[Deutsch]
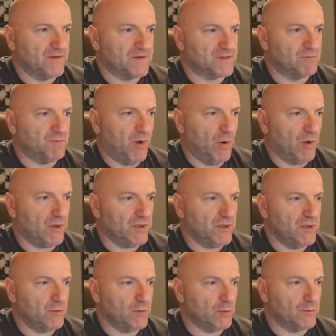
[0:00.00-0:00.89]
des Bauern
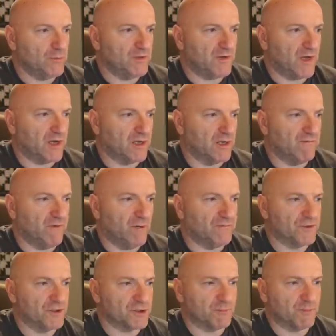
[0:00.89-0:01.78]
hier und mit Angriff
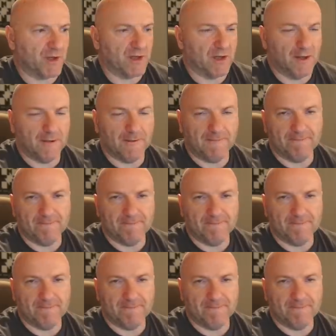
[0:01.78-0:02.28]
auf den Springer.